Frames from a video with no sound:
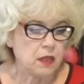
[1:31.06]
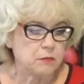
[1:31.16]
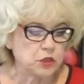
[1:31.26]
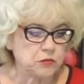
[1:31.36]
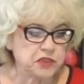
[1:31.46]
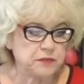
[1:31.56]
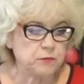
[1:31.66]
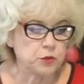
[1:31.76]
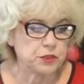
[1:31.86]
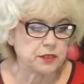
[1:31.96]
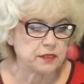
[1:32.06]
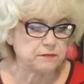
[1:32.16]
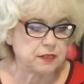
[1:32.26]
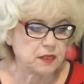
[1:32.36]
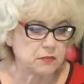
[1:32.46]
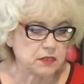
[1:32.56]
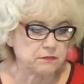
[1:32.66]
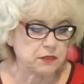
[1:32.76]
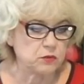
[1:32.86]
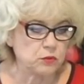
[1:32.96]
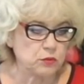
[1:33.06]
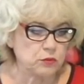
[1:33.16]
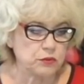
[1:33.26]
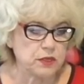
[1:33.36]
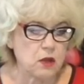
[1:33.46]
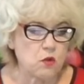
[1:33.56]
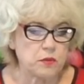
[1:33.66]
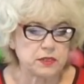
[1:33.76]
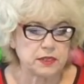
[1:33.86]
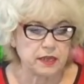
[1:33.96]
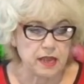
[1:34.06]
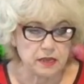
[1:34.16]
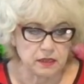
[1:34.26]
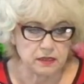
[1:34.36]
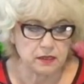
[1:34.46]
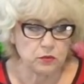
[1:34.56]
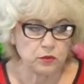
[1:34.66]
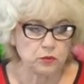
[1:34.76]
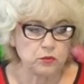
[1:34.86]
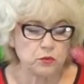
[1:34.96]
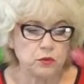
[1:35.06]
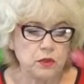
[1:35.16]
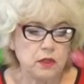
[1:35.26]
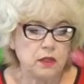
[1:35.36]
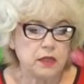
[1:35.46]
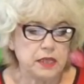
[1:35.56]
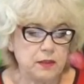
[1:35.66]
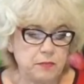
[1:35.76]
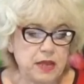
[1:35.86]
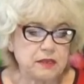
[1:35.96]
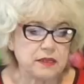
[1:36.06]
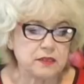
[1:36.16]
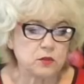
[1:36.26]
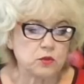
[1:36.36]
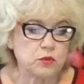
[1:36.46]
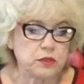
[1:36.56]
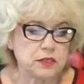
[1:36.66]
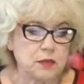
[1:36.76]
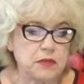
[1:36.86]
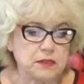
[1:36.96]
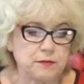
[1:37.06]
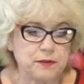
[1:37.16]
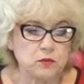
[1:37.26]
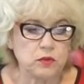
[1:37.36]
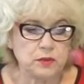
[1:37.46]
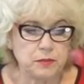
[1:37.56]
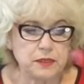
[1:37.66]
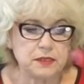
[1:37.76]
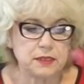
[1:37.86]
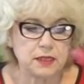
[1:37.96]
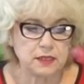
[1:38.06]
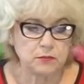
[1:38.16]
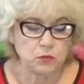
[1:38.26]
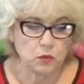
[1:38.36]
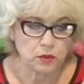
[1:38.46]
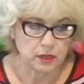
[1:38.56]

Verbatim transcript: Потом четвертое, два томата в одну лунку, на каком расстоянии делаю лунку. И пятое, 140 томатов в одной теплице, это много